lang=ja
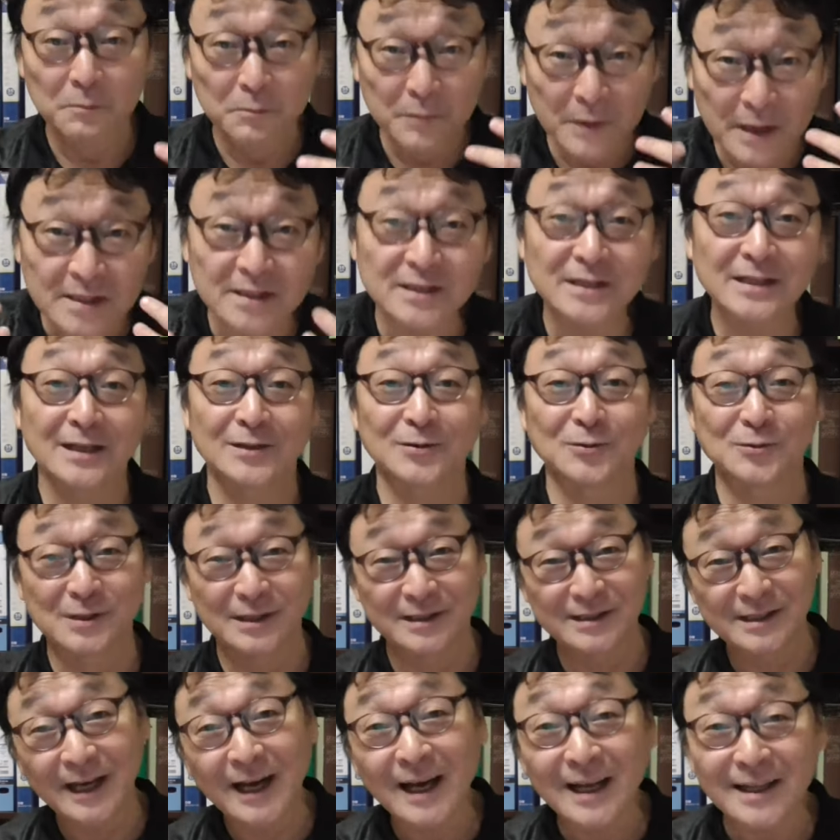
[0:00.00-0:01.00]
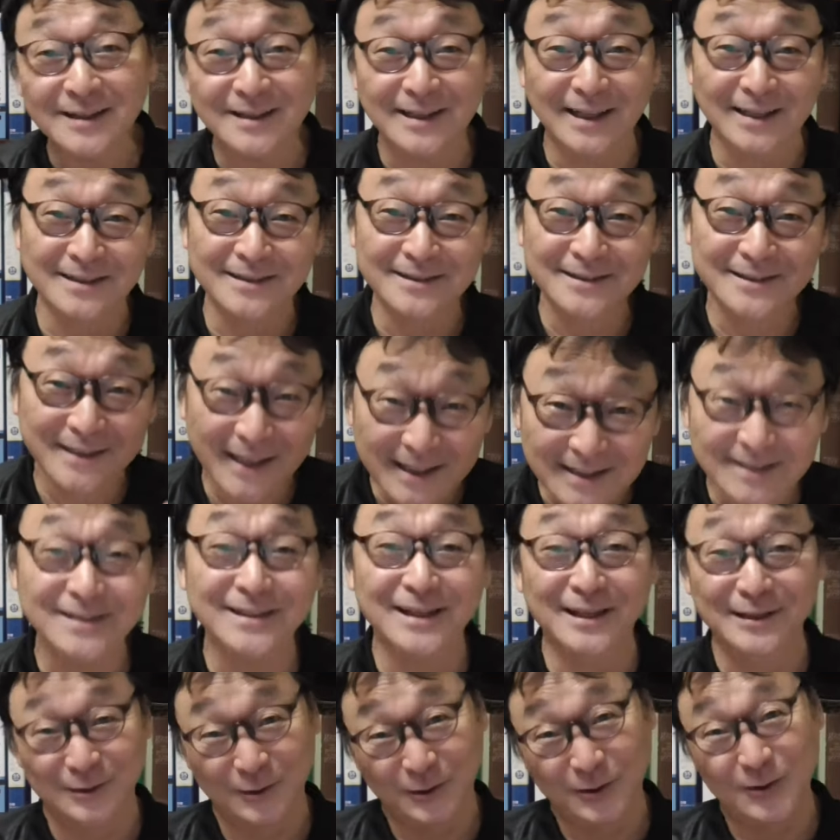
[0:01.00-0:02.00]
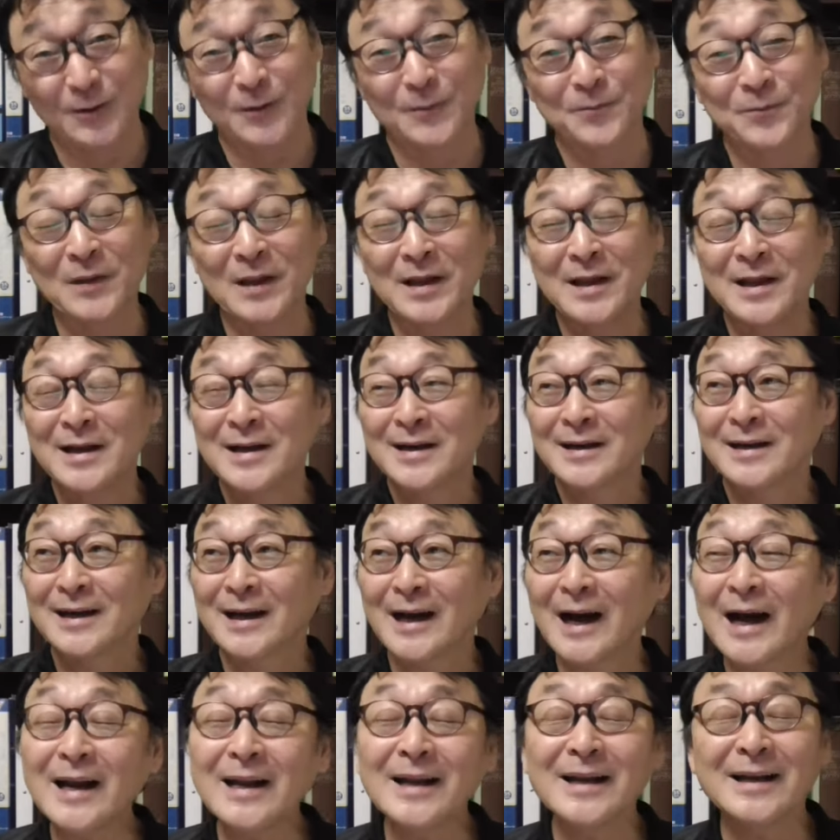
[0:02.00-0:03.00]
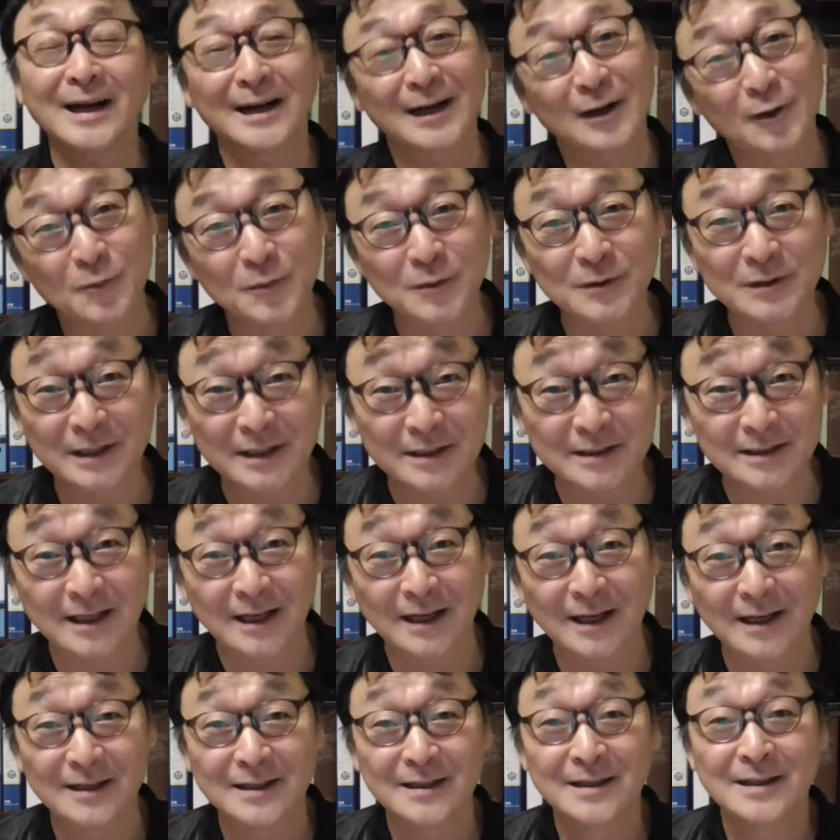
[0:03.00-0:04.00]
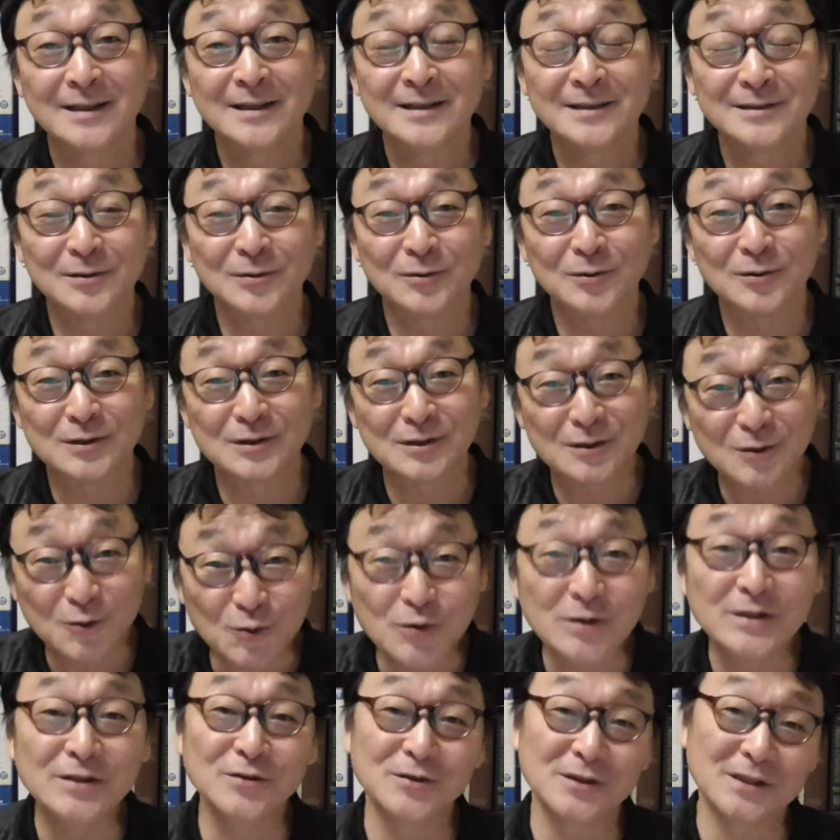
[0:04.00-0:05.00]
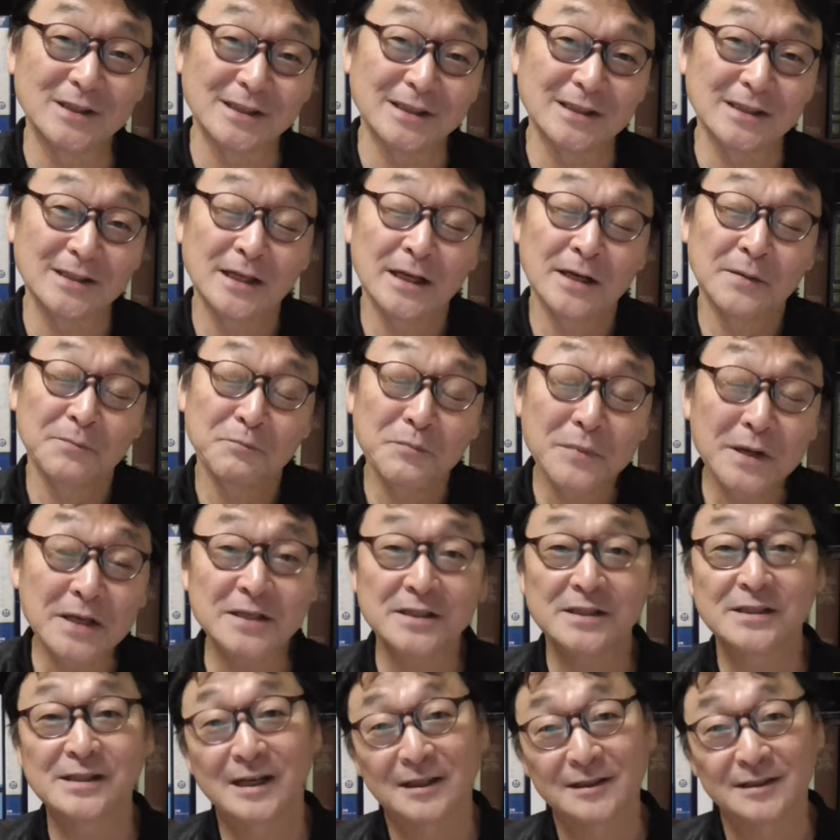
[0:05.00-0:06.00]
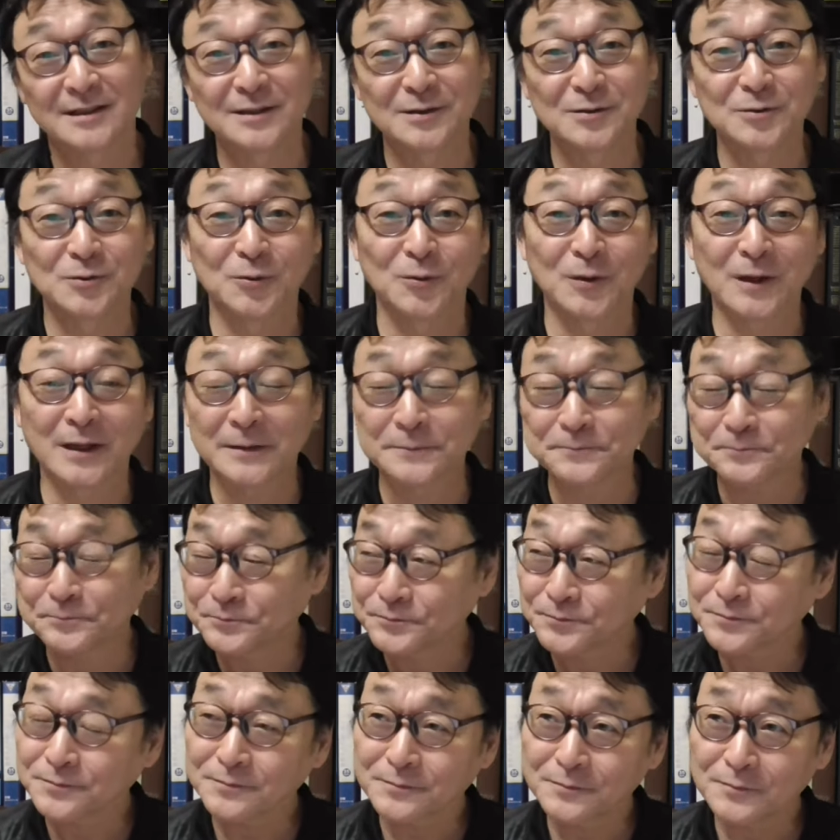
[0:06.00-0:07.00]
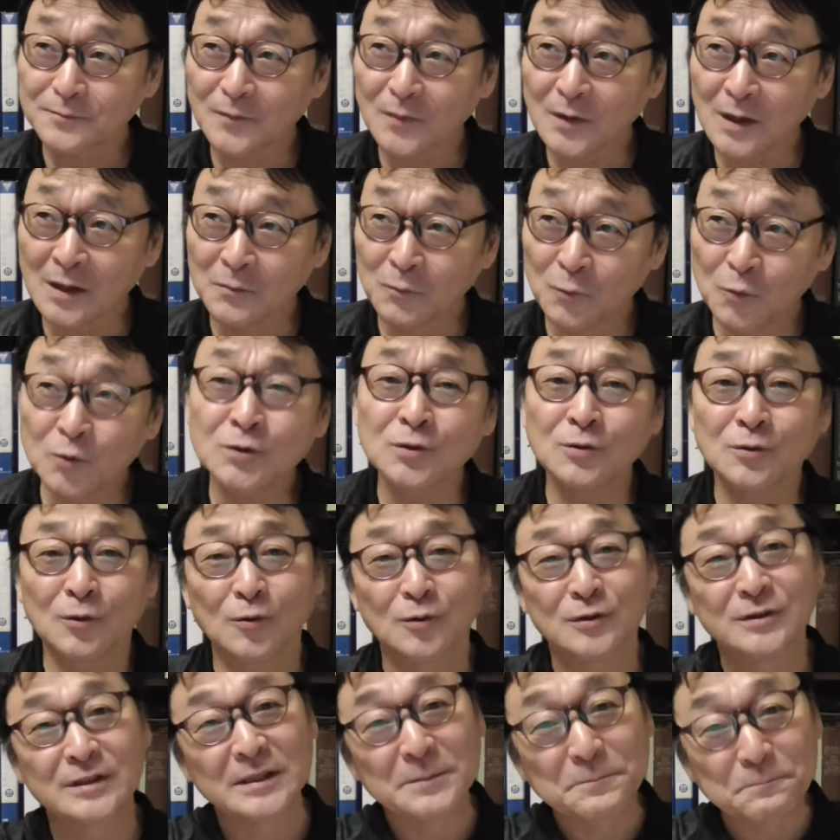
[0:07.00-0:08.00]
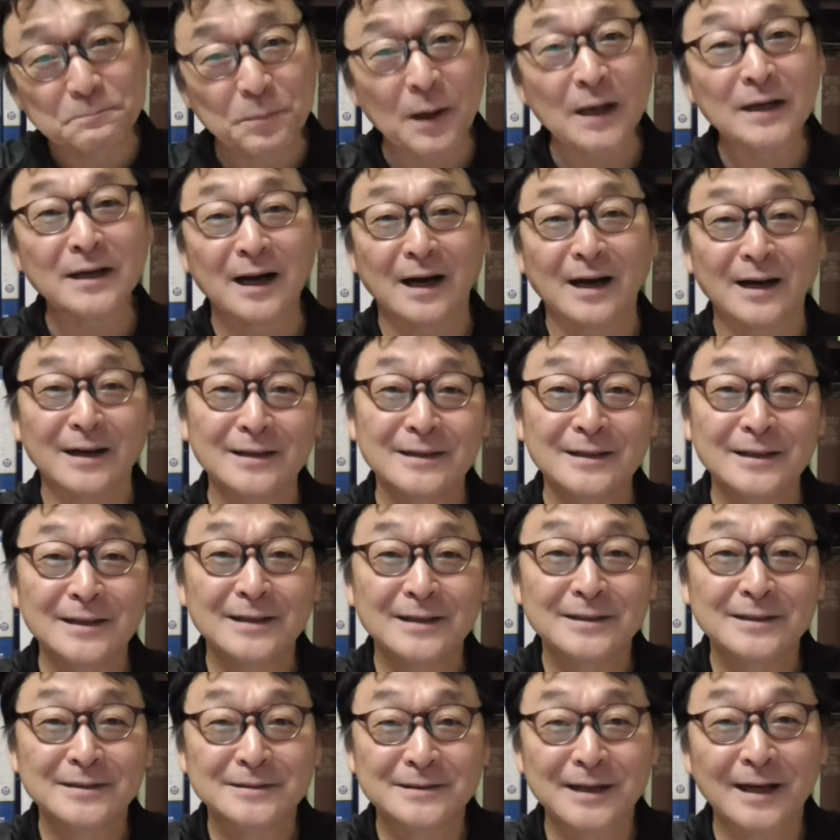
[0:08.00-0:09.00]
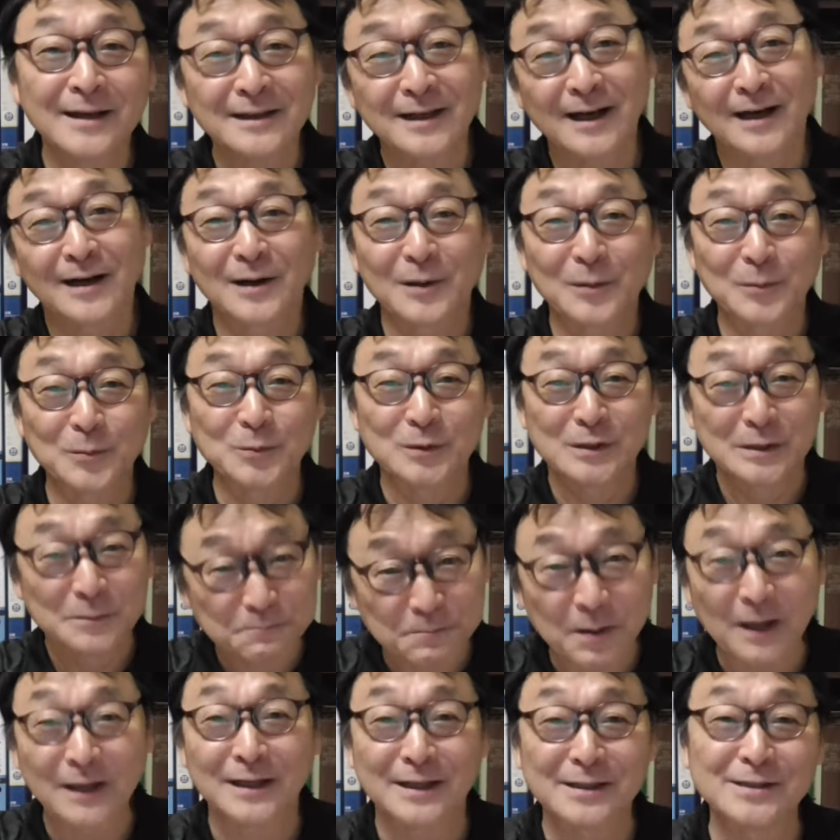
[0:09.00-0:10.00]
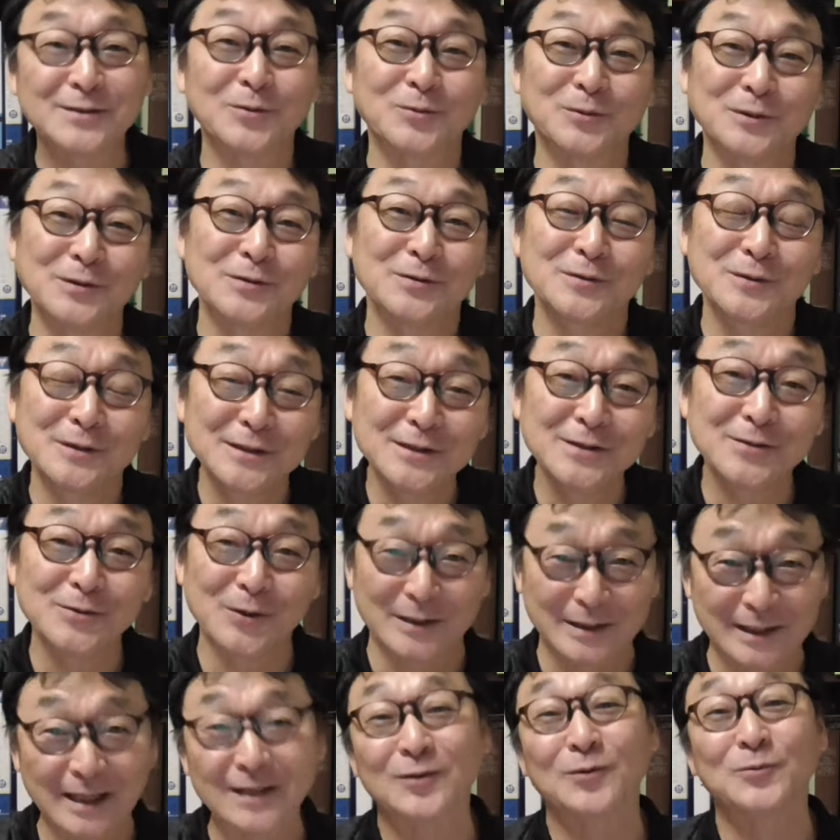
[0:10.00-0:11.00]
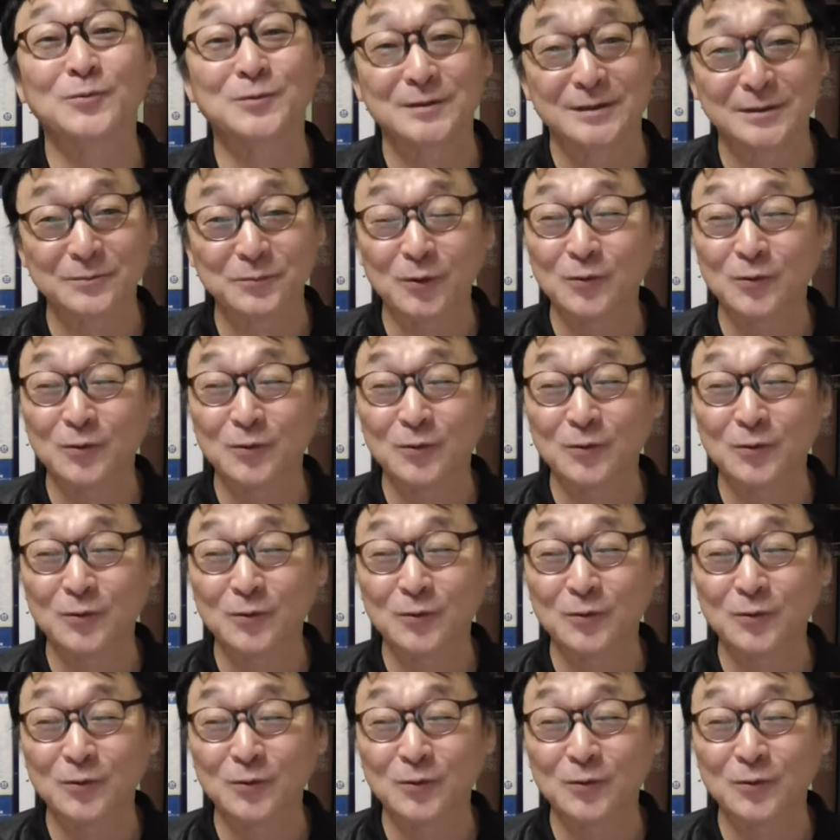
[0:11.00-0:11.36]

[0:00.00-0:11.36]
メシアとして来はったんですけど、彼らが思っていた、その救い主、メシアっていうのは、もうちょっとこう立派な、なんか立派な人という印象やったと思うんです。